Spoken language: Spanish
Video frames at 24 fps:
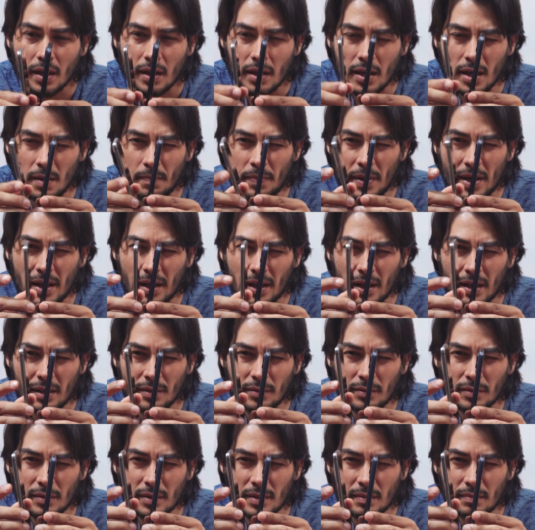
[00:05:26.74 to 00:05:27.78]
Y para que
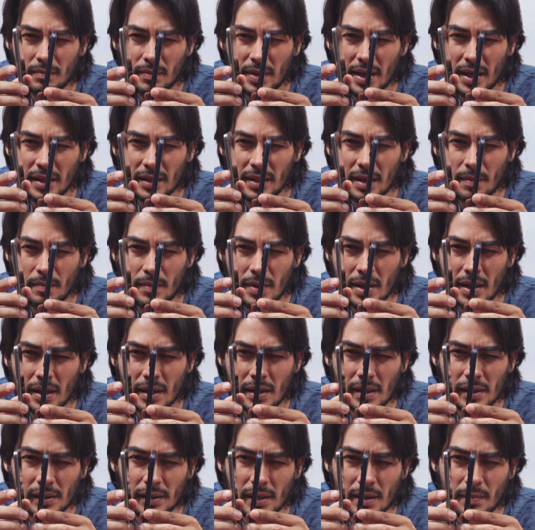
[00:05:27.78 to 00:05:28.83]
vean
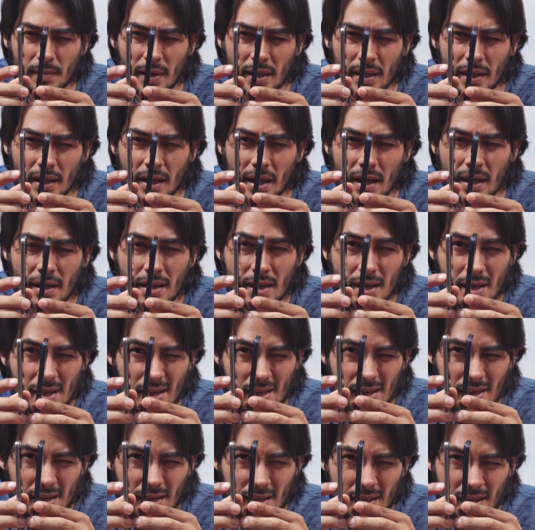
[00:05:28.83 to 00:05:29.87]
también el tema de la
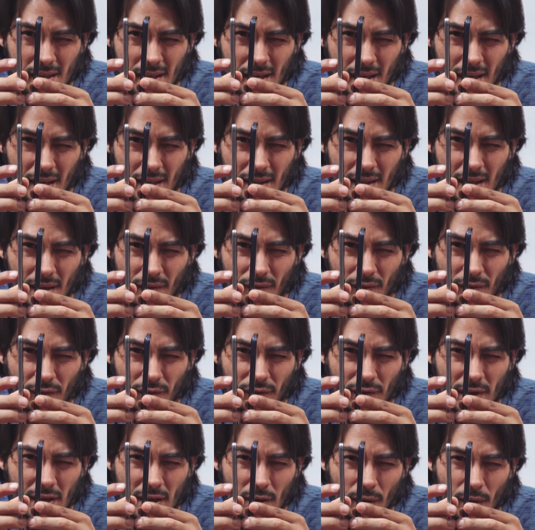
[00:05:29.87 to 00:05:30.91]
de qué tan
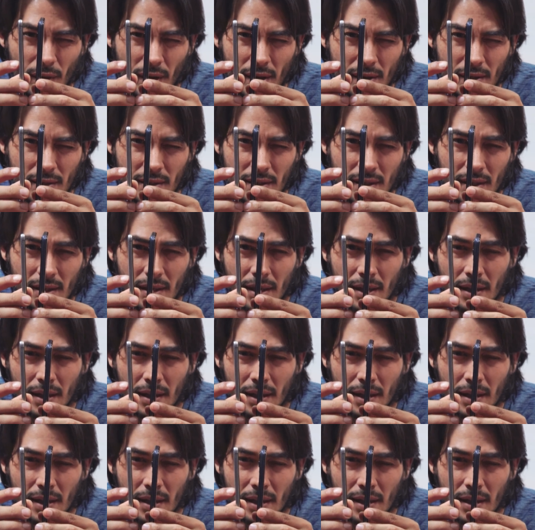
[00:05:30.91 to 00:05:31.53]
fino es